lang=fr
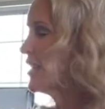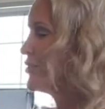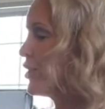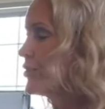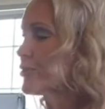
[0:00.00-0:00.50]

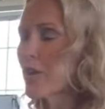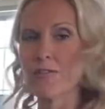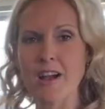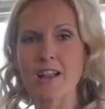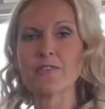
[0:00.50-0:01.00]
de notre
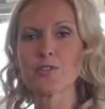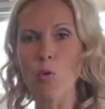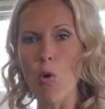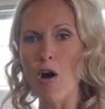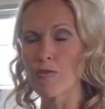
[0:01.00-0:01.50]
valve
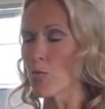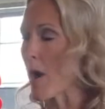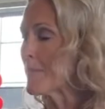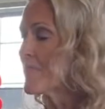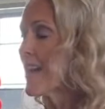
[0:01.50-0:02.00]
trois voies
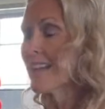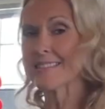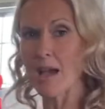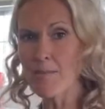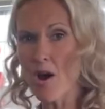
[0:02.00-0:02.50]
voix
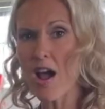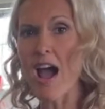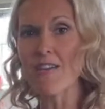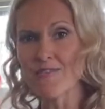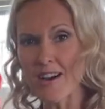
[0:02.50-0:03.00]
D'abord,
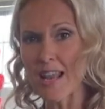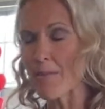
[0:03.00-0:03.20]
avant la